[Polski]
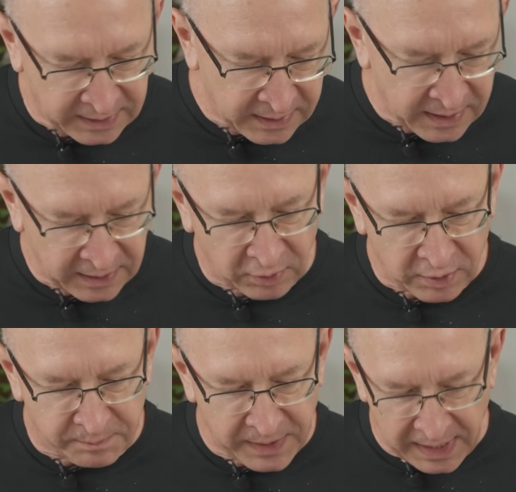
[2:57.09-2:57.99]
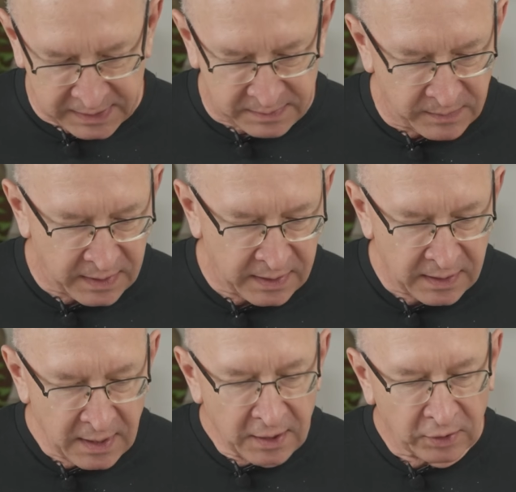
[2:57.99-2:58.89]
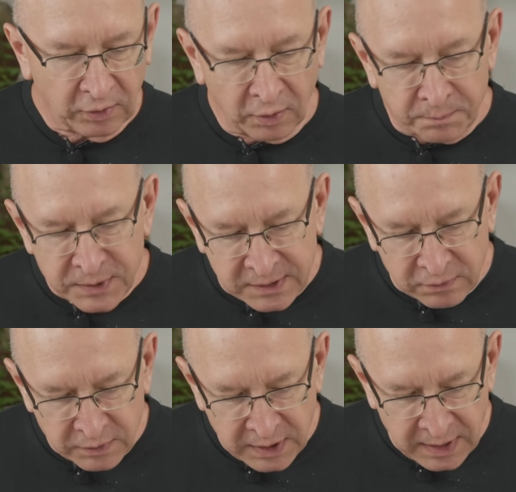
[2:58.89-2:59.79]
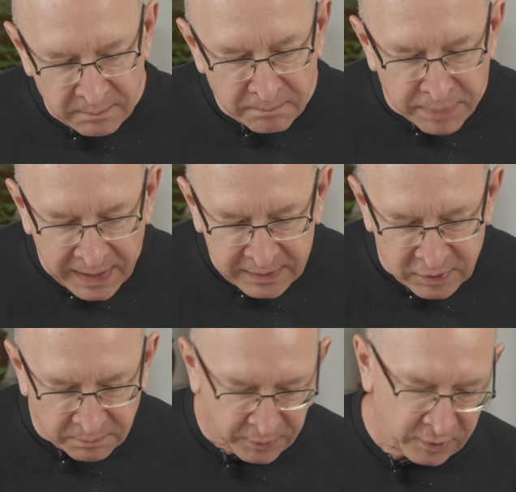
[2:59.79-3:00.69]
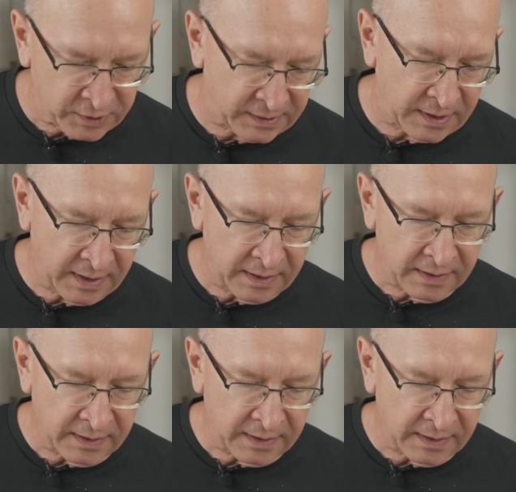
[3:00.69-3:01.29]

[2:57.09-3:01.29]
generatory plazmy, opisuje bardzo proste